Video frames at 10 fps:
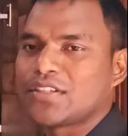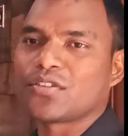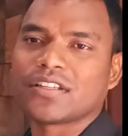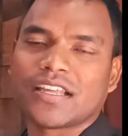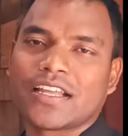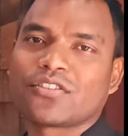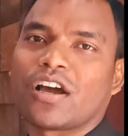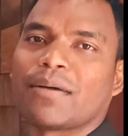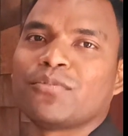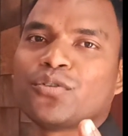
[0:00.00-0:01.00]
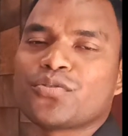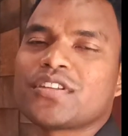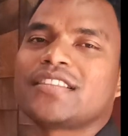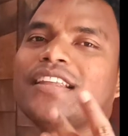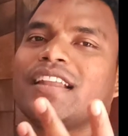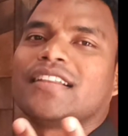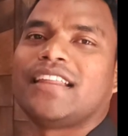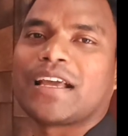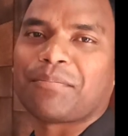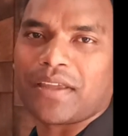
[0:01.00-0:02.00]
की जरूरत है तो आप दो से तीन
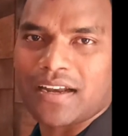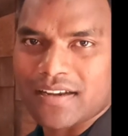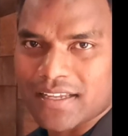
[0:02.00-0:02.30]
हल्दी का पैकेट